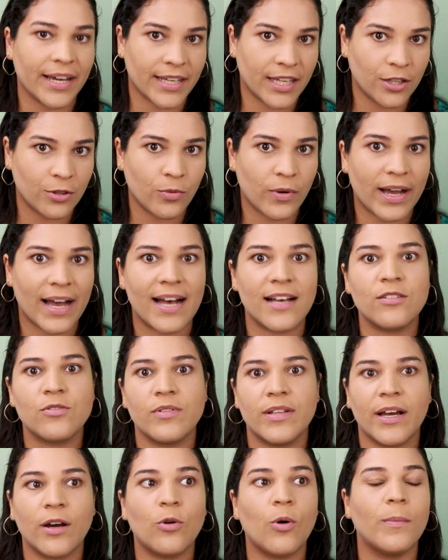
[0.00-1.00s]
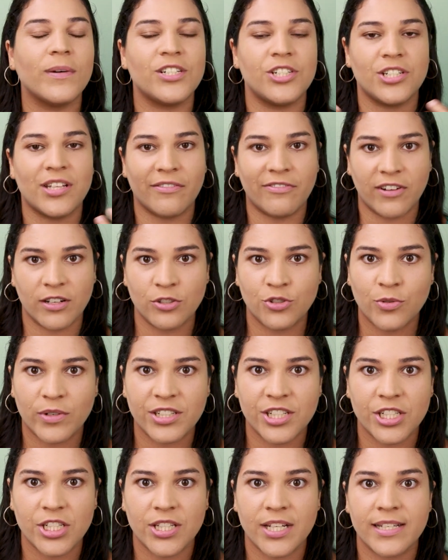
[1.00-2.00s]
Aqui no caso, né, como a gente está falando de
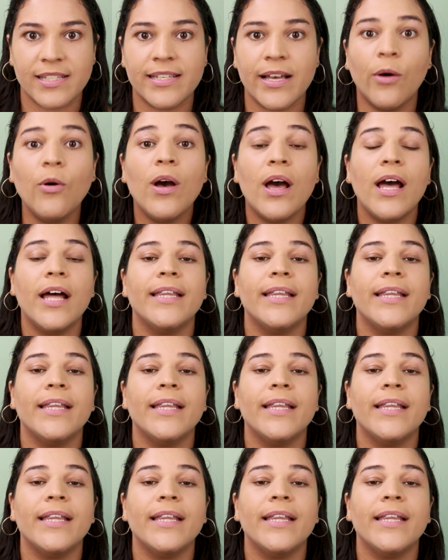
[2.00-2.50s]
uma gestação,